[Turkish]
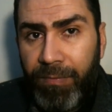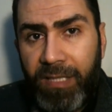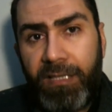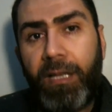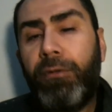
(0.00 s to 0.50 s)

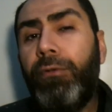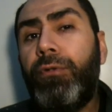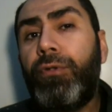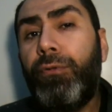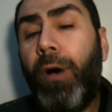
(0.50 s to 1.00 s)
biz
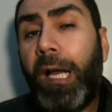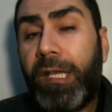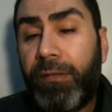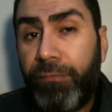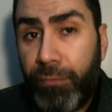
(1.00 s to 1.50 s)
inanıyoruz ki o
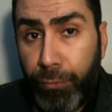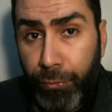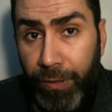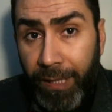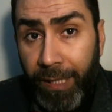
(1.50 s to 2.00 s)
artık
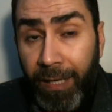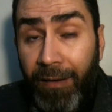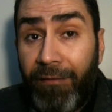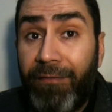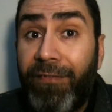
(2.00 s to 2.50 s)
vücudi
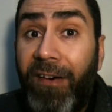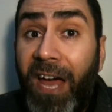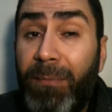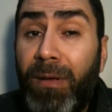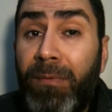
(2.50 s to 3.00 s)

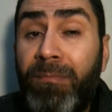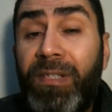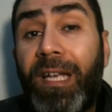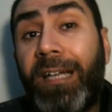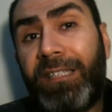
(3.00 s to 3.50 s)

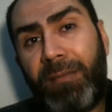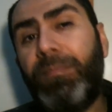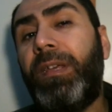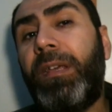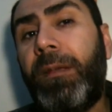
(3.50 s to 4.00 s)
vermememiz
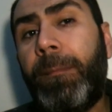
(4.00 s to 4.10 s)
ademi.